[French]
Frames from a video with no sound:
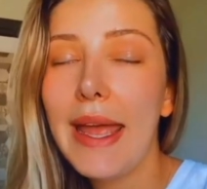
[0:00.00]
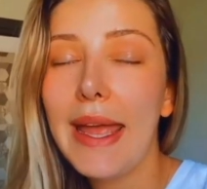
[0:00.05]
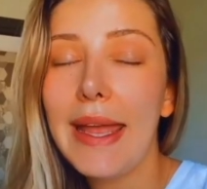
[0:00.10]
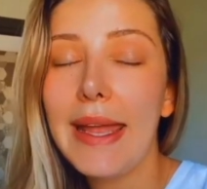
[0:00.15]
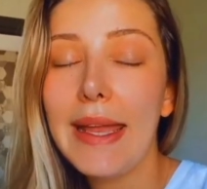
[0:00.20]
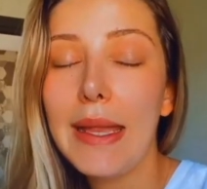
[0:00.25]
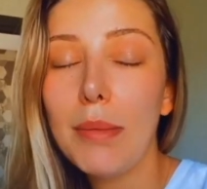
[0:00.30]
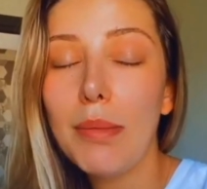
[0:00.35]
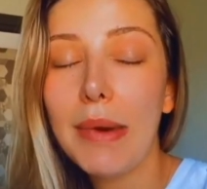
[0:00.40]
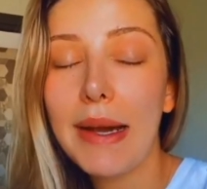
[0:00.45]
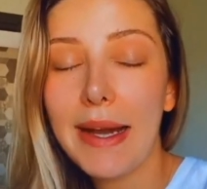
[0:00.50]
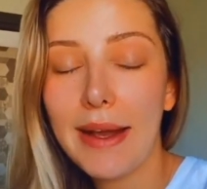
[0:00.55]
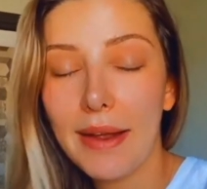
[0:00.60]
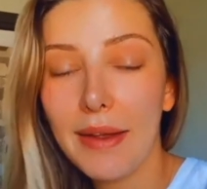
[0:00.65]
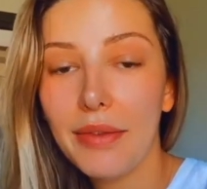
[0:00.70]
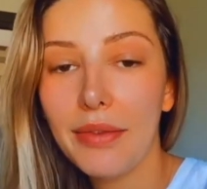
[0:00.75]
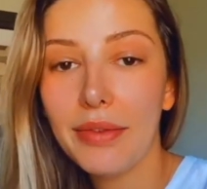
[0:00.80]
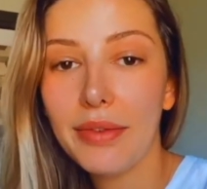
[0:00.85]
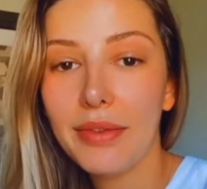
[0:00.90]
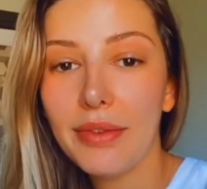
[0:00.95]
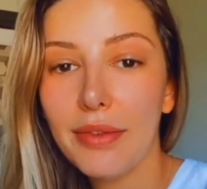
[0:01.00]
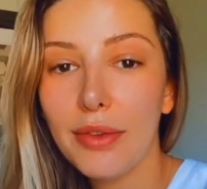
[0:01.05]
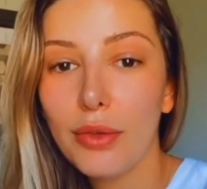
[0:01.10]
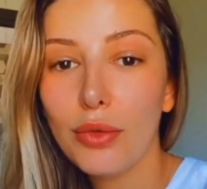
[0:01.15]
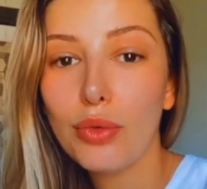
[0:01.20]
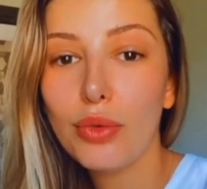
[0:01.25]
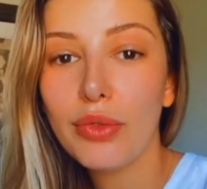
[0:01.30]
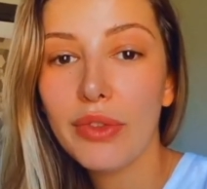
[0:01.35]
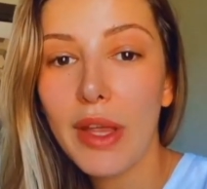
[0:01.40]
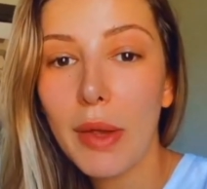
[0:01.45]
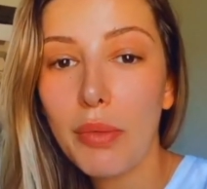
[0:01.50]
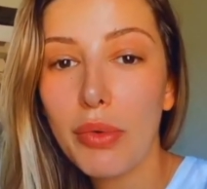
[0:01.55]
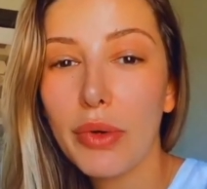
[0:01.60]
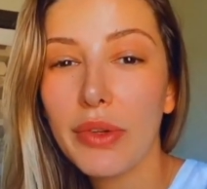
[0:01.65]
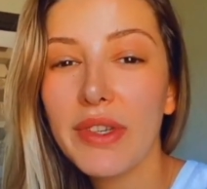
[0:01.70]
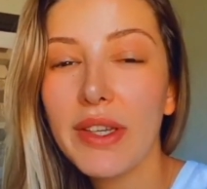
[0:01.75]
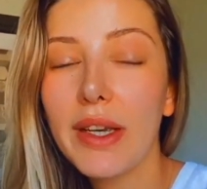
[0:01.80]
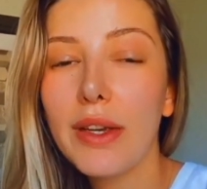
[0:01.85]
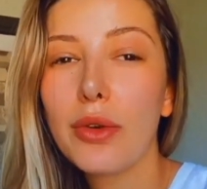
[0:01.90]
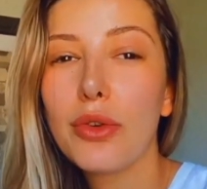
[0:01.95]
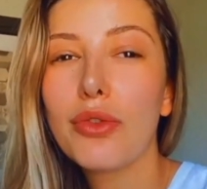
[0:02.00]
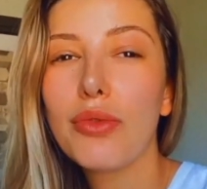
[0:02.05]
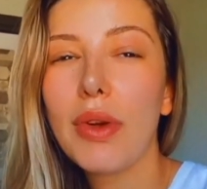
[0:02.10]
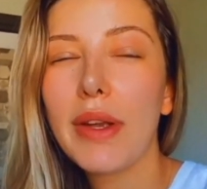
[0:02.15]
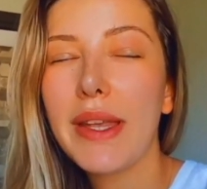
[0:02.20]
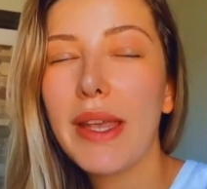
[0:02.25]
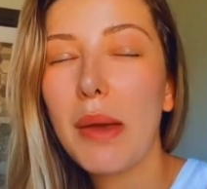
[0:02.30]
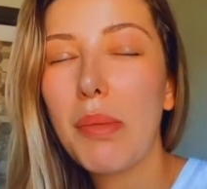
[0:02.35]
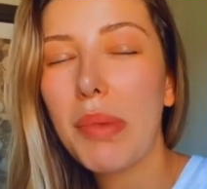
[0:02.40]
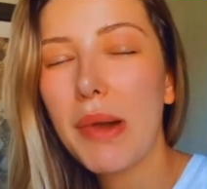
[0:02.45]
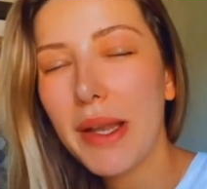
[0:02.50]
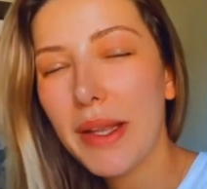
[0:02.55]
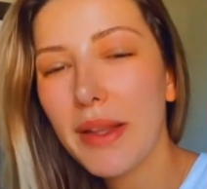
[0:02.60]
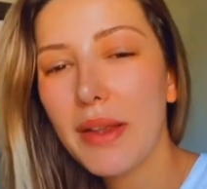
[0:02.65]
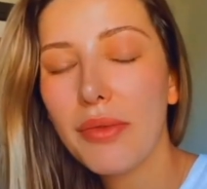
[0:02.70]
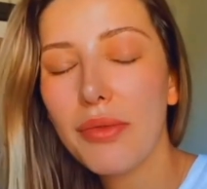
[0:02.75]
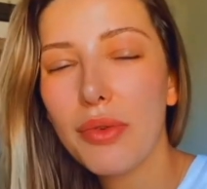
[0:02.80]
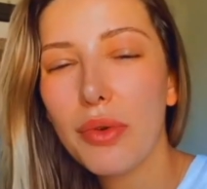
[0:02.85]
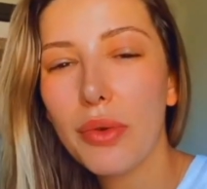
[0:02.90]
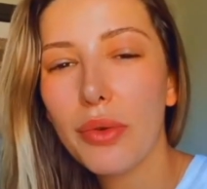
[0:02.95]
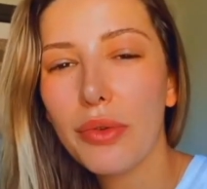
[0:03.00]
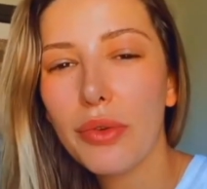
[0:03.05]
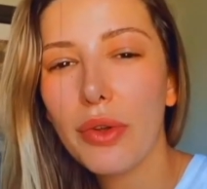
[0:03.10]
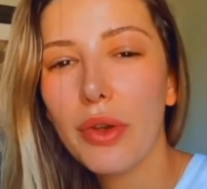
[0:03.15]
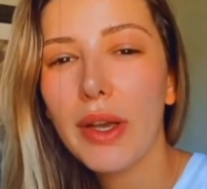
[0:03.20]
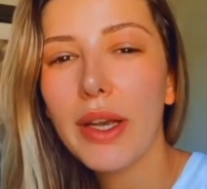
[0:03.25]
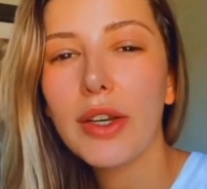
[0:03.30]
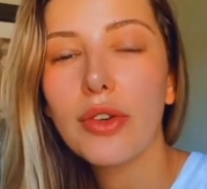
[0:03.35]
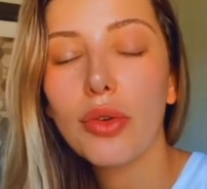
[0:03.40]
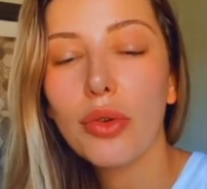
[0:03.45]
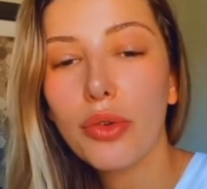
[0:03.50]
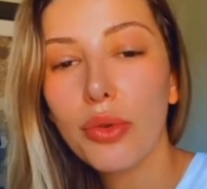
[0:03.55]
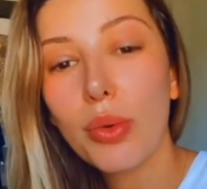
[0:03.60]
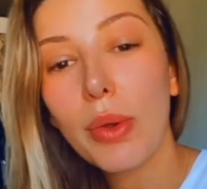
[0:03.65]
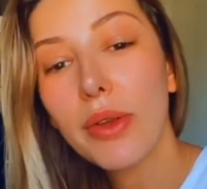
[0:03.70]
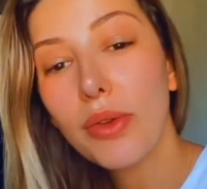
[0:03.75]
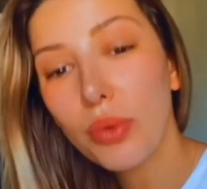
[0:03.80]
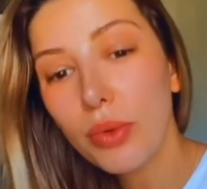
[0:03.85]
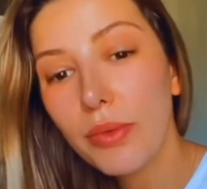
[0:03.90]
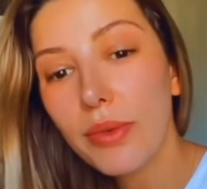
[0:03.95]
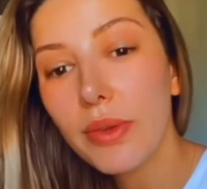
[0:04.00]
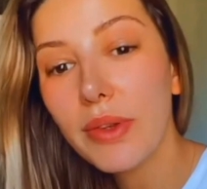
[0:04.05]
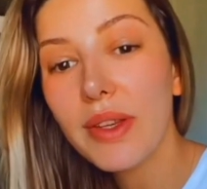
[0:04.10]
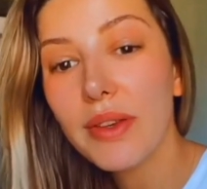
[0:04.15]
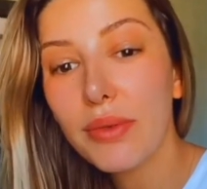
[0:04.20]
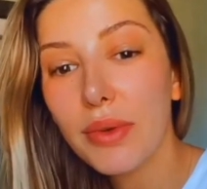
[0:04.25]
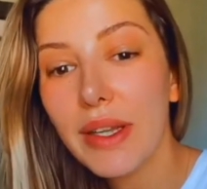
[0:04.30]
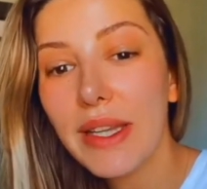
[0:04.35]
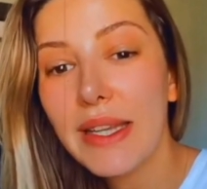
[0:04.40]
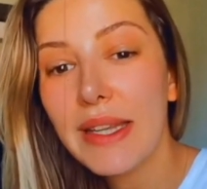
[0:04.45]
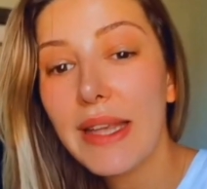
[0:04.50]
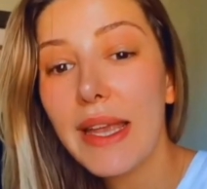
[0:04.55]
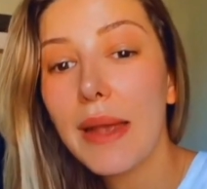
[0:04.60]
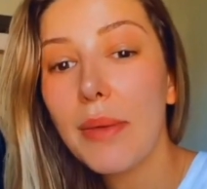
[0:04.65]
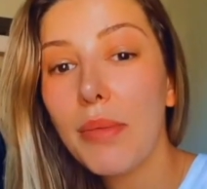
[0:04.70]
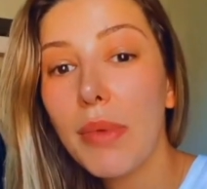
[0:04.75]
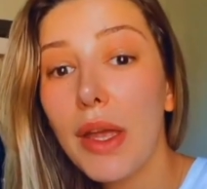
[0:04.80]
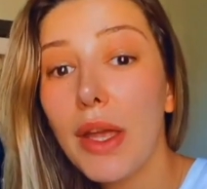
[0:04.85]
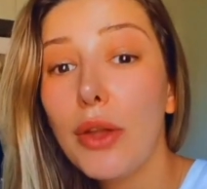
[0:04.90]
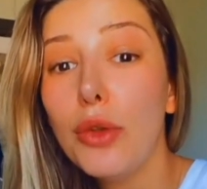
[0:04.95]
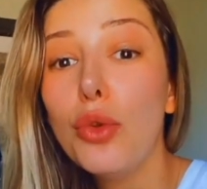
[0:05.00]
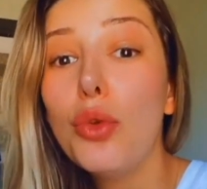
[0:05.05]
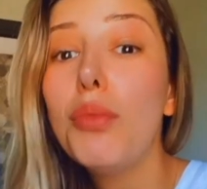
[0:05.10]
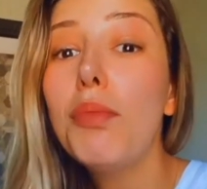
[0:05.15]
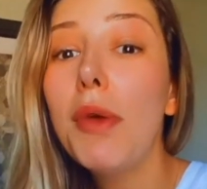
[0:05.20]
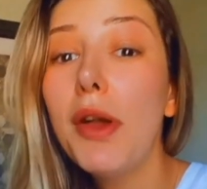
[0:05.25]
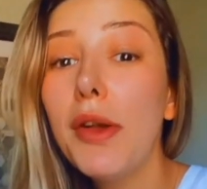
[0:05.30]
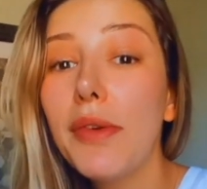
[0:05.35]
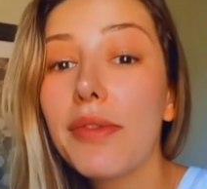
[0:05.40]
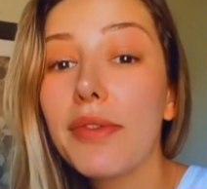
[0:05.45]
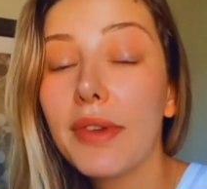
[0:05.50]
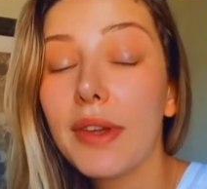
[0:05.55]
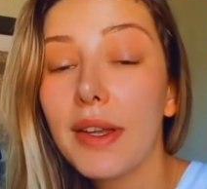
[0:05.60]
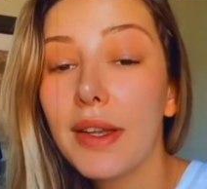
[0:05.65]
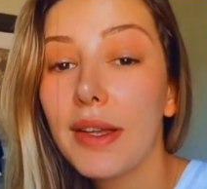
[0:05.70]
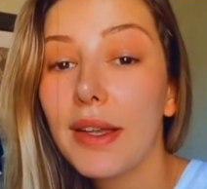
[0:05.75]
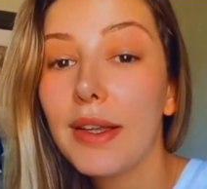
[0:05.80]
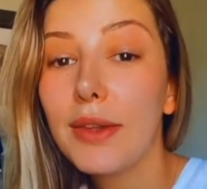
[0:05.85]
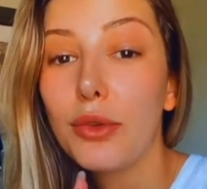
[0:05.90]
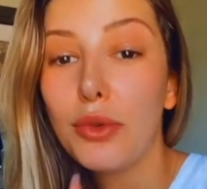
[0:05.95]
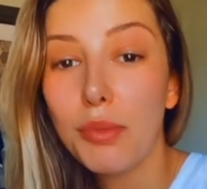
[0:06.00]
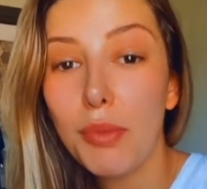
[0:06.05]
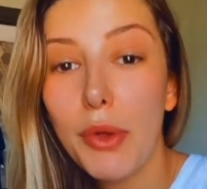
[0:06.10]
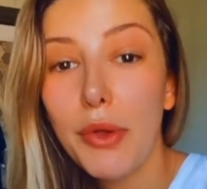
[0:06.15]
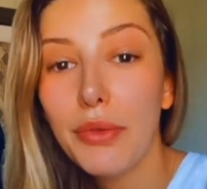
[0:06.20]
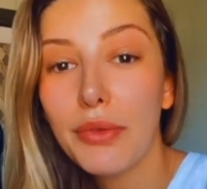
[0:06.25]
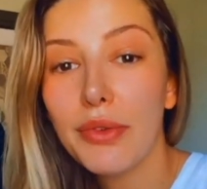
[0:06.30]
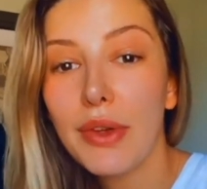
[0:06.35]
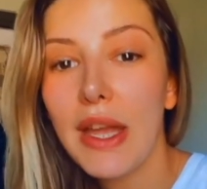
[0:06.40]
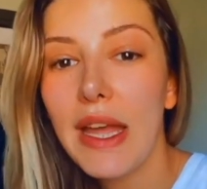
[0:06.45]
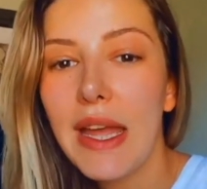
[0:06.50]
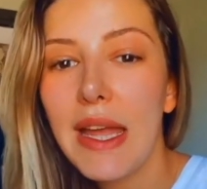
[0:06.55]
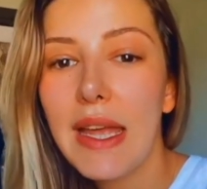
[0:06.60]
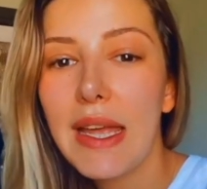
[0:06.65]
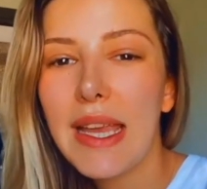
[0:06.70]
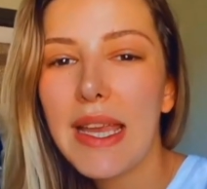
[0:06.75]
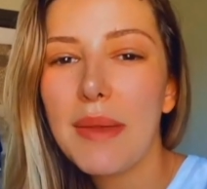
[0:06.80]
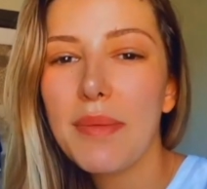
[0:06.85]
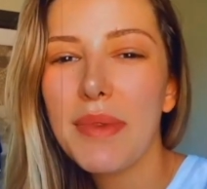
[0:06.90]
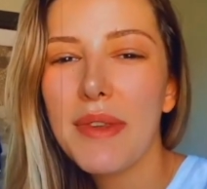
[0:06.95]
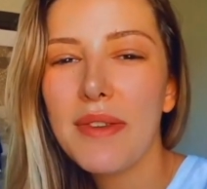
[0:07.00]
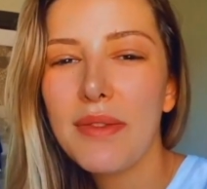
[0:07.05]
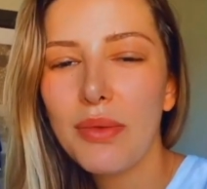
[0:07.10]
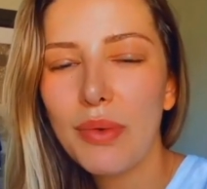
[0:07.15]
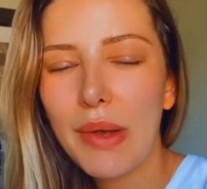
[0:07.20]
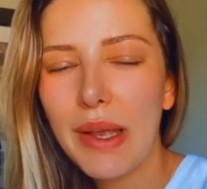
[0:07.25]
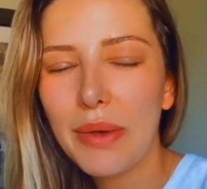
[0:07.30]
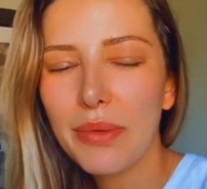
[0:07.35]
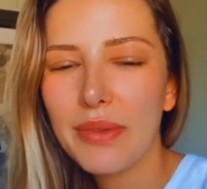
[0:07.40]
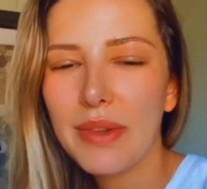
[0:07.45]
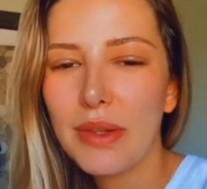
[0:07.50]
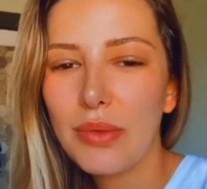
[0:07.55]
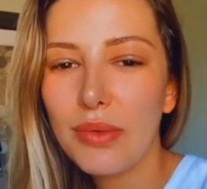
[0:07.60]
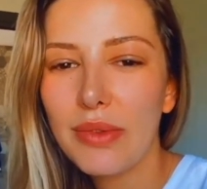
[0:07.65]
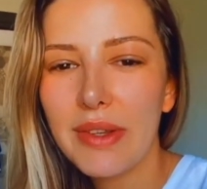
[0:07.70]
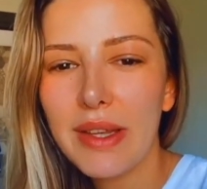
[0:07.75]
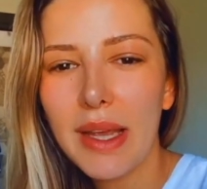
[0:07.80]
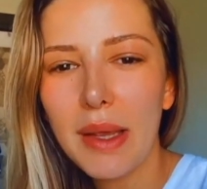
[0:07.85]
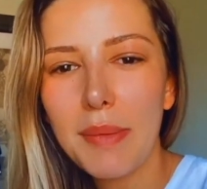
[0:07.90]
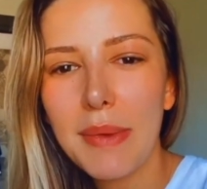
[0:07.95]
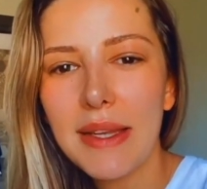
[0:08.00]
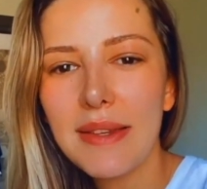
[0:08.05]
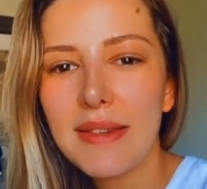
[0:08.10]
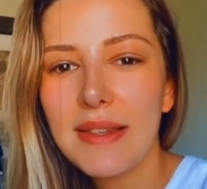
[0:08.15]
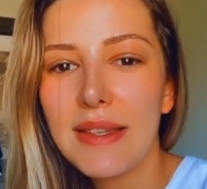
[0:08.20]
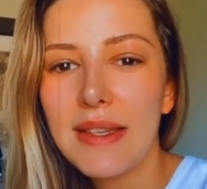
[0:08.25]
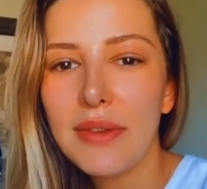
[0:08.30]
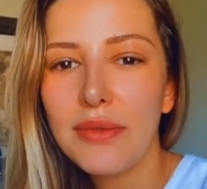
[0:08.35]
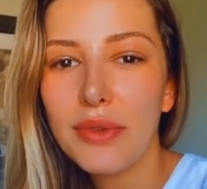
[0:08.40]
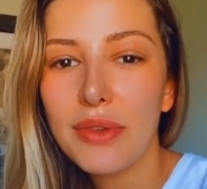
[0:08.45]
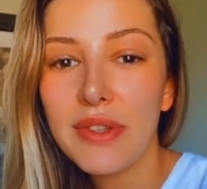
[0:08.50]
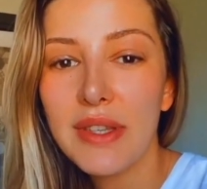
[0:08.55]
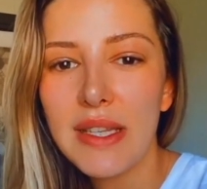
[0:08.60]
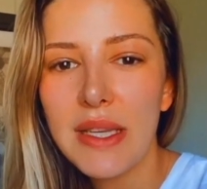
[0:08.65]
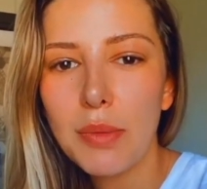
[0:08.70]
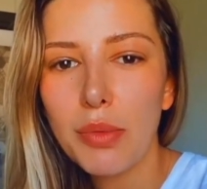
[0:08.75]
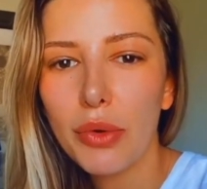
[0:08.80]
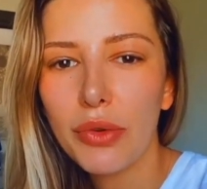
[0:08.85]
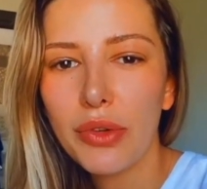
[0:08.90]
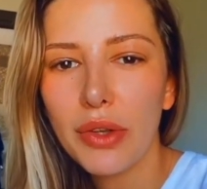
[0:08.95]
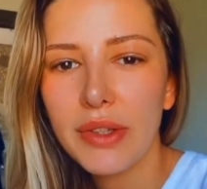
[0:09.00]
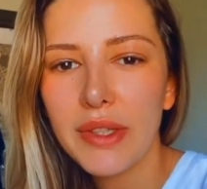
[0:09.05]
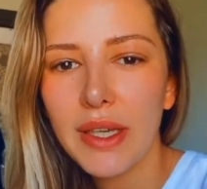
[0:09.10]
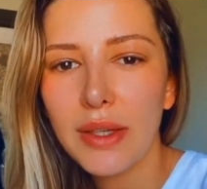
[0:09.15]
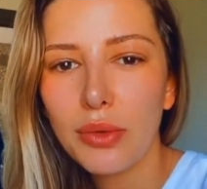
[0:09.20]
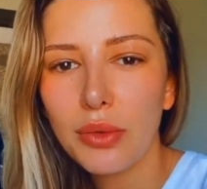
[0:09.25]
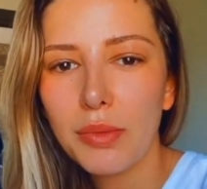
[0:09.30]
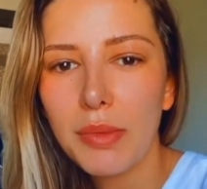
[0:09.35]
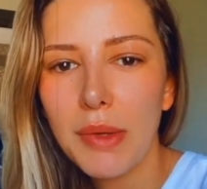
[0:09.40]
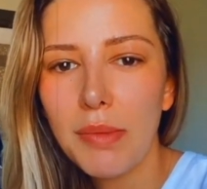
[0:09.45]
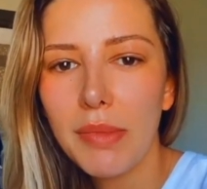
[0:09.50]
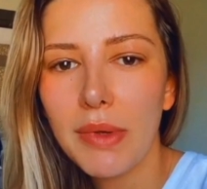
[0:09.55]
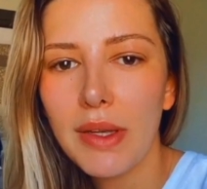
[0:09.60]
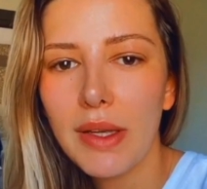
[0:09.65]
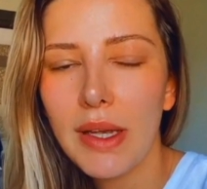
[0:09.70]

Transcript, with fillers: Et bref, tout ça pour dire que je vois qu'il y a plein d'influenceurs et je reçois souvent des fois des DM de meufs, hein, de meufs qui me disent ouais, on sait tous très bien que c'était faux, c'était pour sortir ton mime.